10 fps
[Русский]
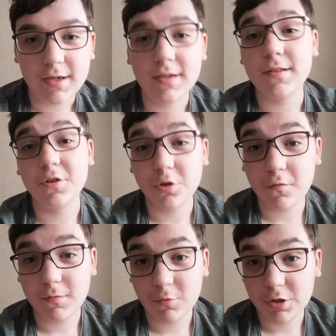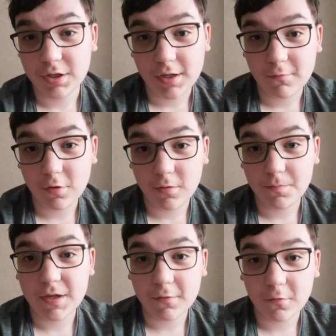Если что, вы можете
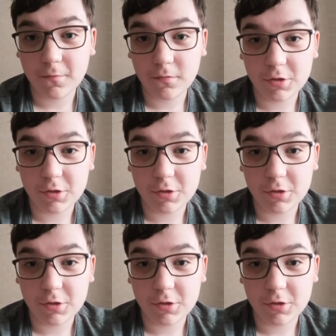его, первую